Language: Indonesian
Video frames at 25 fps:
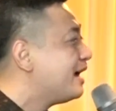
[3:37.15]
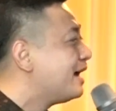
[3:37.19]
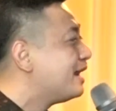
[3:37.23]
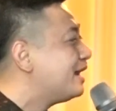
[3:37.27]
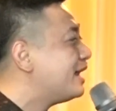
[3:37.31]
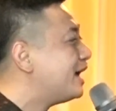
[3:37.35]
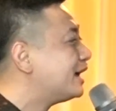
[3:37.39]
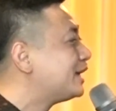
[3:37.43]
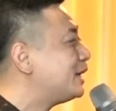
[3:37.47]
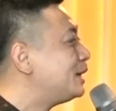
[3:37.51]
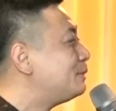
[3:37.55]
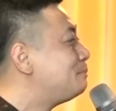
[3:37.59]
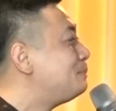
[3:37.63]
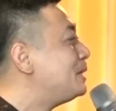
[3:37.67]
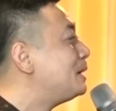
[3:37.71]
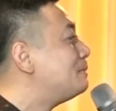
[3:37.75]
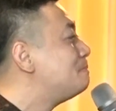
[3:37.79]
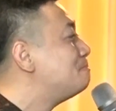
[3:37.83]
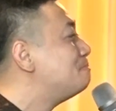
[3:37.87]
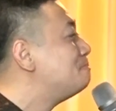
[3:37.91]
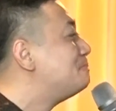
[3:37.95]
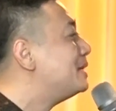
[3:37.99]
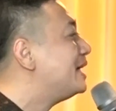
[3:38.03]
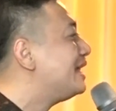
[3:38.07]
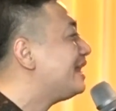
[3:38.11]
Lagi
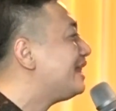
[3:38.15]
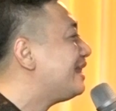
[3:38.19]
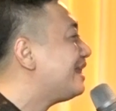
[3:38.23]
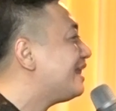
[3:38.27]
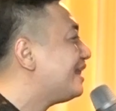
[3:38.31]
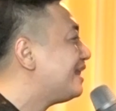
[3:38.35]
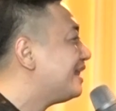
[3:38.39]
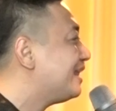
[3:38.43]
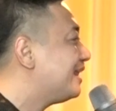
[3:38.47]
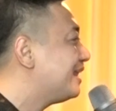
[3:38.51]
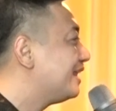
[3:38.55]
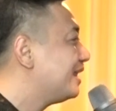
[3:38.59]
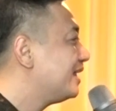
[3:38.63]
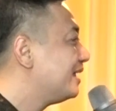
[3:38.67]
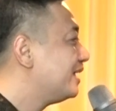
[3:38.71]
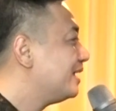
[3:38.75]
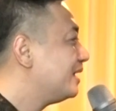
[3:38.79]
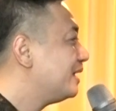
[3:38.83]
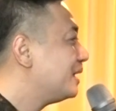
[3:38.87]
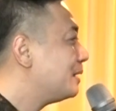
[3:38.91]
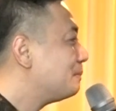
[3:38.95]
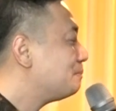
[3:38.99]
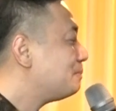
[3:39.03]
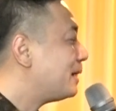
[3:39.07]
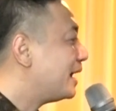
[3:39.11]
bimbel.
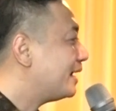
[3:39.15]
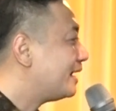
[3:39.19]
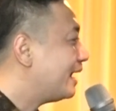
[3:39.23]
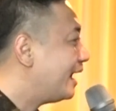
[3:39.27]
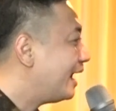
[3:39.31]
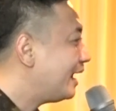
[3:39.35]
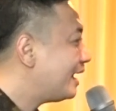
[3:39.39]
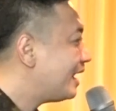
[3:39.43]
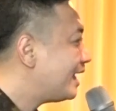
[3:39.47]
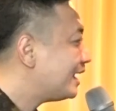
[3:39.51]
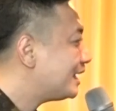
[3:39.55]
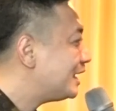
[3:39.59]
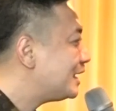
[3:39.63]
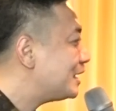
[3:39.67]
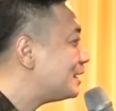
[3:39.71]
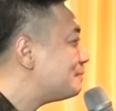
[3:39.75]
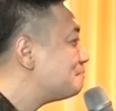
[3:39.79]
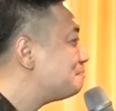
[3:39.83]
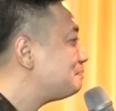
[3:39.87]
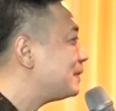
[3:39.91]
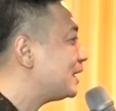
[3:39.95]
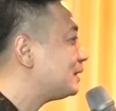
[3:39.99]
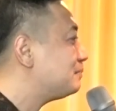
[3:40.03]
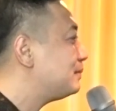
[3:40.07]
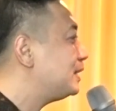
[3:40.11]
Padahal lagi
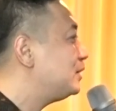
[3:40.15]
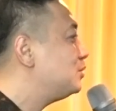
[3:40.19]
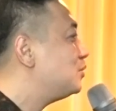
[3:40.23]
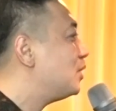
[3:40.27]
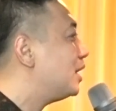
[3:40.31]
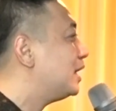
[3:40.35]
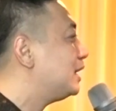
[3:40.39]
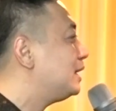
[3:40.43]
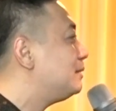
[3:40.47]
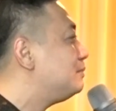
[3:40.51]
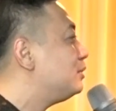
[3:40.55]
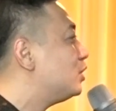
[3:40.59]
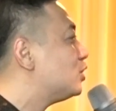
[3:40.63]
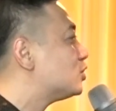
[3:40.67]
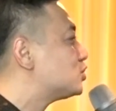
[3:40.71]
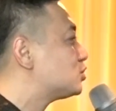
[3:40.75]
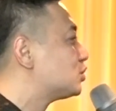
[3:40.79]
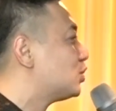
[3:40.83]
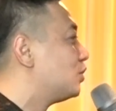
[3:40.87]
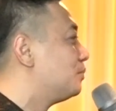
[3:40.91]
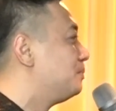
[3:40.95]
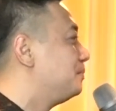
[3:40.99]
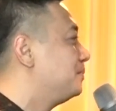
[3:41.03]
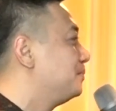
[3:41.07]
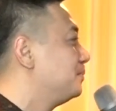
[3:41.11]
ngempet berdua di
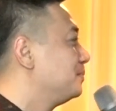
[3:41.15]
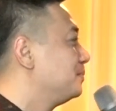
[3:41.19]
bioskop.